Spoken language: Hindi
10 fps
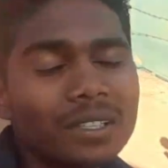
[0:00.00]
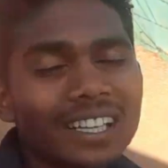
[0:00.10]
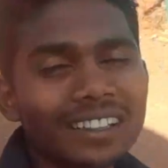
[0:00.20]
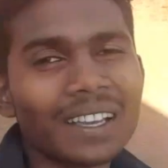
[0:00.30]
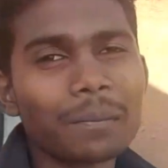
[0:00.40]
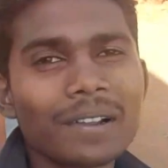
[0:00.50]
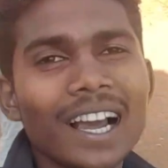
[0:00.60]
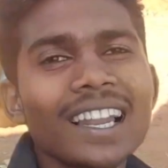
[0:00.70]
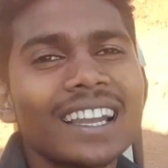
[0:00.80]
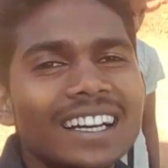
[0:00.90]
अभी चलते हैं
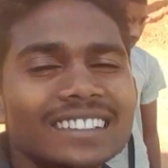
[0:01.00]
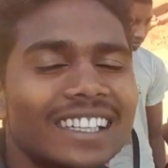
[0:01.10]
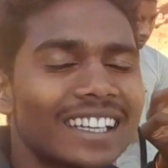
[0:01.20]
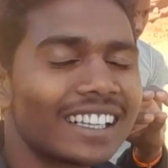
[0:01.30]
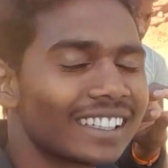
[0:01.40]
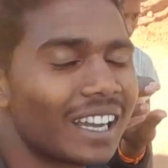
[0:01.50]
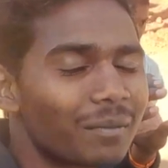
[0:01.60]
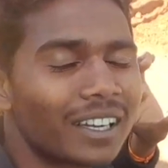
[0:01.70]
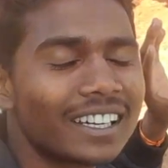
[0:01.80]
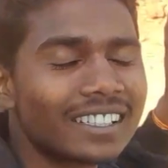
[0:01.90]
फिलहाल यहाँ से निकलते हैं
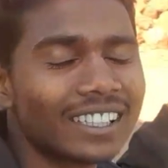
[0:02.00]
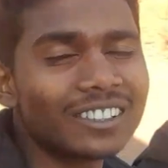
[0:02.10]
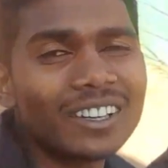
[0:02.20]
अपना घर से तो